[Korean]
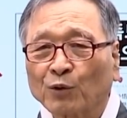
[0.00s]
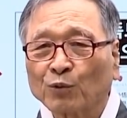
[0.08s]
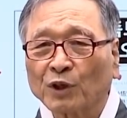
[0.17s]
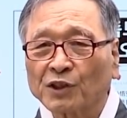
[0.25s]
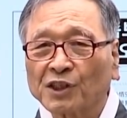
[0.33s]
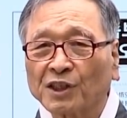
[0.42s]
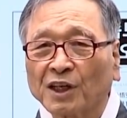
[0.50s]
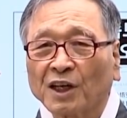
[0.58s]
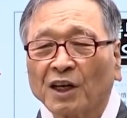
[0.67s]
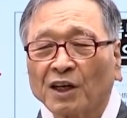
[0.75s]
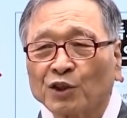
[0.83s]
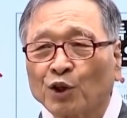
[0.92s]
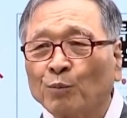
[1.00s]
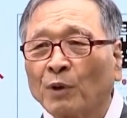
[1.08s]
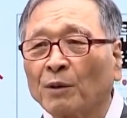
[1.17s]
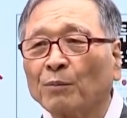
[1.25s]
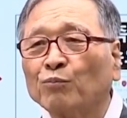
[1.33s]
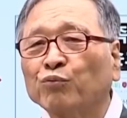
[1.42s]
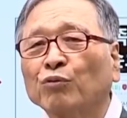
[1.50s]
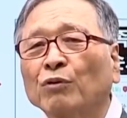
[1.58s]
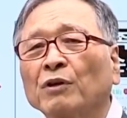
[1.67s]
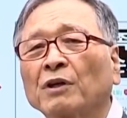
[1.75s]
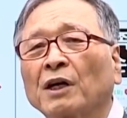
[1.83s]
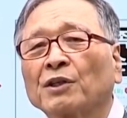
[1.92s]
또 다시 정말
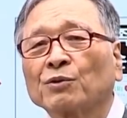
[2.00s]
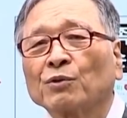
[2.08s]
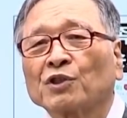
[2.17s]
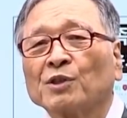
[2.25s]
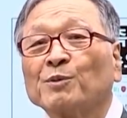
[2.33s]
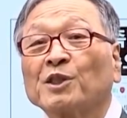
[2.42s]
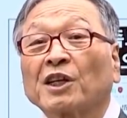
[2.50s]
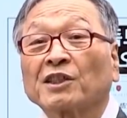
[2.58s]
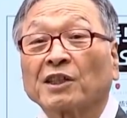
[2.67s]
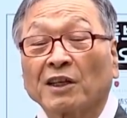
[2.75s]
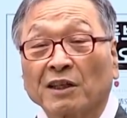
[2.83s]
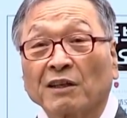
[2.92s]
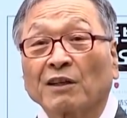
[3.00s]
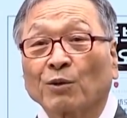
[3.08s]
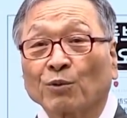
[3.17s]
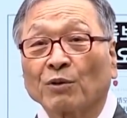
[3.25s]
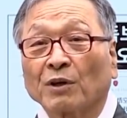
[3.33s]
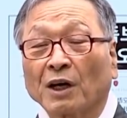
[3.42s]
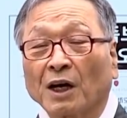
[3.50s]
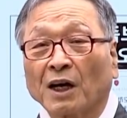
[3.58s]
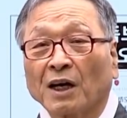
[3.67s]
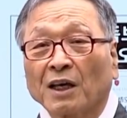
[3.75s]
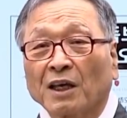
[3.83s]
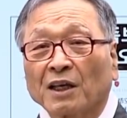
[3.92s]
무 가지고 김치가 자기 거라고 그런가